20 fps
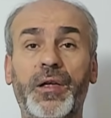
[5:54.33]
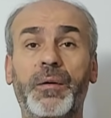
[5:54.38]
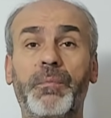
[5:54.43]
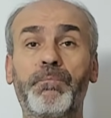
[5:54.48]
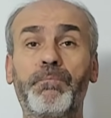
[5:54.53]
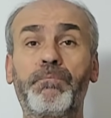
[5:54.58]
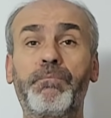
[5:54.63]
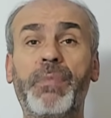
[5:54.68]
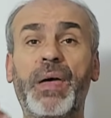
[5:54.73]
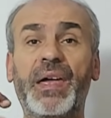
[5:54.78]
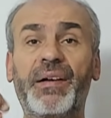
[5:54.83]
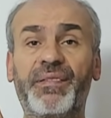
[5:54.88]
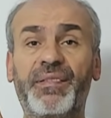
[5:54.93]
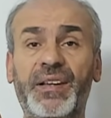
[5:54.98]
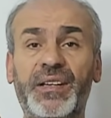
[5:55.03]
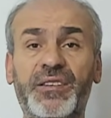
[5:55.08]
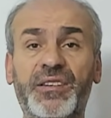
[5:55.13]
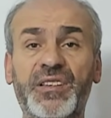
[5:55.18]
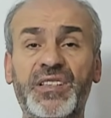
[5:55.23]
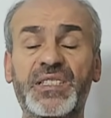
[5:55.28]

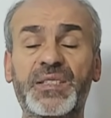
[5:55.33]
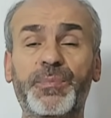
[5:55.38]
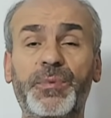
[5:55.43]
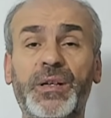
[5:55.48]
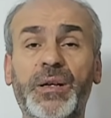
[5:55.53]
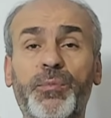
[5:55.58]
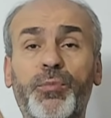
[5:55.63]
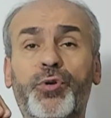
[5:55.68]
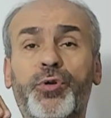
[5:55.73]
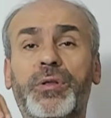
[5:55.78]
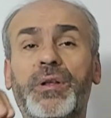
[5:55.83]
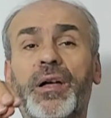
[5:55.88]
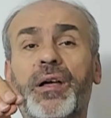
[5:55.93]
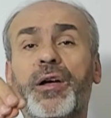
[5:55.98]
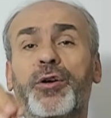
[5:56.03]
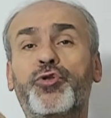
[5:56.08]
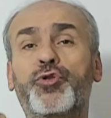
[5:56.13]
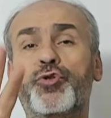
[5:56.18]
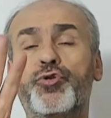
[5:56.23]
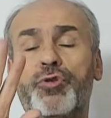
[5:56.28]
Mevlid ismini
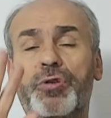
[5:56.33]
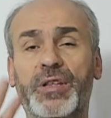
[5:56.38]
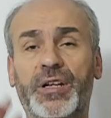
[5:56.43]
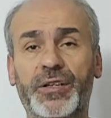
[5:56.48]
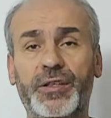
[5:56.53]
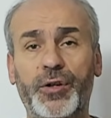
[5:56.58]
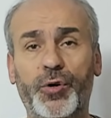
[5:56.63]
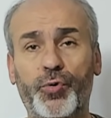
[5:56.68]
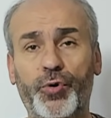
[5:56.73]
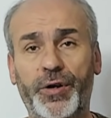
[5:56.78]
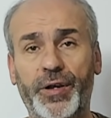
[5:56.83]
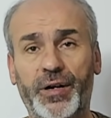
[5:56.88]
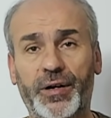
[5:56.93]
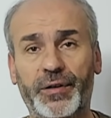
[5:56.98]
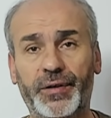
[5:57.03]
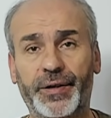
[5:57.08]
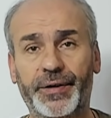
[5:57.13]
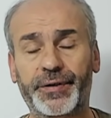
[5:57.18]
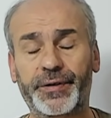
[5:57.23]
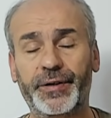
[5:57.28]
mutlaka çocuklarına
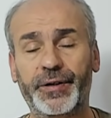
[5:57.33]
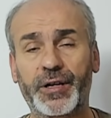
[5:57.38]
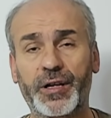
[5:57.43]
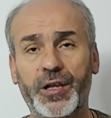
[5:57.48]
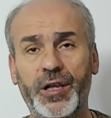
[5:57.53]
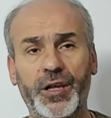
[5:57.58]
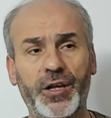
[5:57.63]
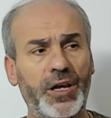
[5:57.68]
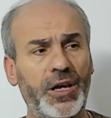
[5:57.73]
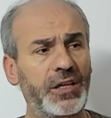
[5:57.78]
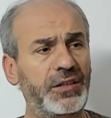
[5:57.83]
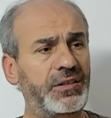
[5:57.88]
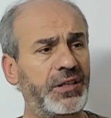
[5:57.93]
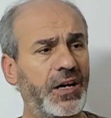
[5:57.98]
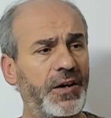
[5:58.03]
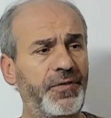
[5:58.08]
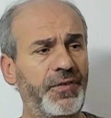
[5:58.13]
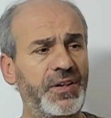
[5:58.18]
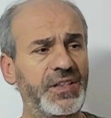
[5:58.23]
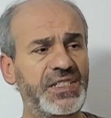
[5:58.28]
koyarlar.
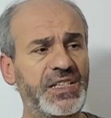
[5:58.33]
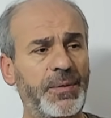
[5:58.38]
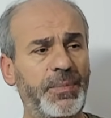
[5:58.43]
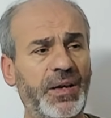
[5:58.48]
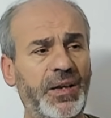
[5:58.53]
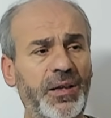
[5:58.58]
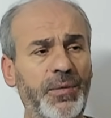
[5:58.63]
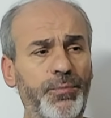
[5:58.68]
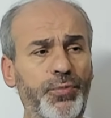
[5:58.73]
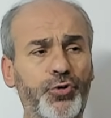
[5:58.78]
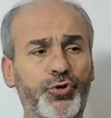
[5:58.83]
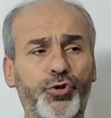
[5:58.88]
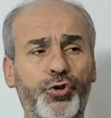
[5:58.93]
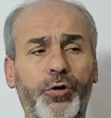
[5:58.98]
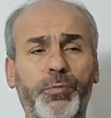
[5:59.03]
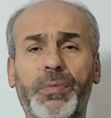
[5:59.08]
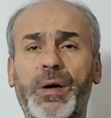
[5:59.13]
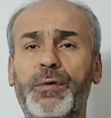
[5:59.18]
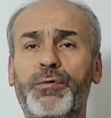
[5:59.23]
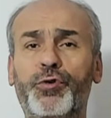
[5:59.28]
Etrafınıza bakın bir sürü
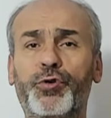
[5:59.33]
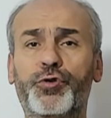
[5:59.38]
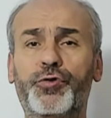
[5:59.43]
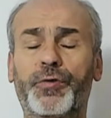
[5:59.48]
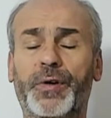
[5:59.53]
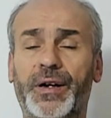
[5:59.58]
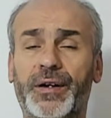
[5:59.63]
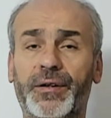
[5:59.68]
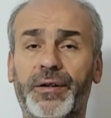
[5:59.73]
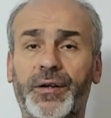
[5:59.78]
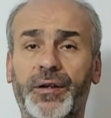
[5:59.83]
mevlüt var.